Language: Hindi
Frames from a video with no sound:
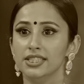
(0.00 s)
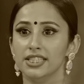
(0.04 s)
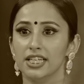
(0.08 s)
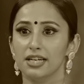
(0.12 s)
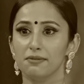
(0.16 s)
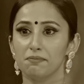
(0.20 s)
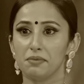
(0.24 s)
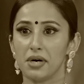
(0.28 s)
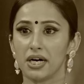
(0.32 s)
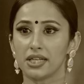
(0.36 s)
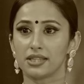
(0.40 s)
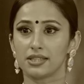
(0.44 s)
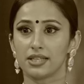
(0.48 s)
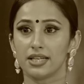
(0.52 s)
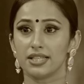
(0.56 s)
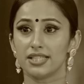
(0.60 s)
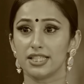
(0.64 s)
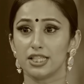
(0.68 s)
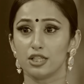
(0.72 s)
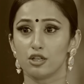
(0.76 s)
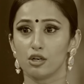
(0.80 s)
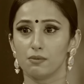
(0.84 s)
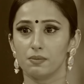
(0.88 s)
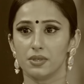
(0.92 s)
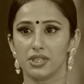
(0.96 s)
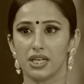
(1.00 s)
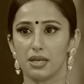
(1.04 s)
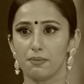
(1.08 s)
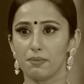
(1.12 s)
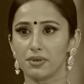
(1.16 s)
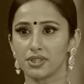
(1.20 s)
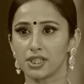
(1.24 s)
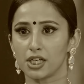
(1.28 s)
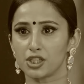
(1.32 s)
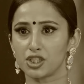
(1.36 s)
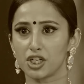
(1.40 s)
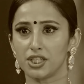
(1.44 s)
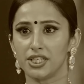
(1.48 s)
ये बात किसी को भी नहीं
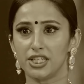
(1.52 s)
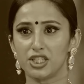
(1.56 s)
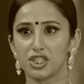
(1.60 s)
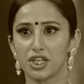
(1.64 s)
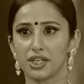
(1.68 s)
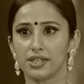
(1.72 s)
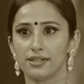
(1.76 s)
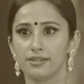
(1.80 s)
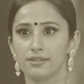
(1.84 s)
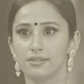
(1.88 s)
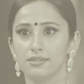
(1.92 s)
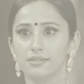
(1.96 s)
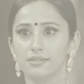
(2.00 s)
पता चलनी चाहिए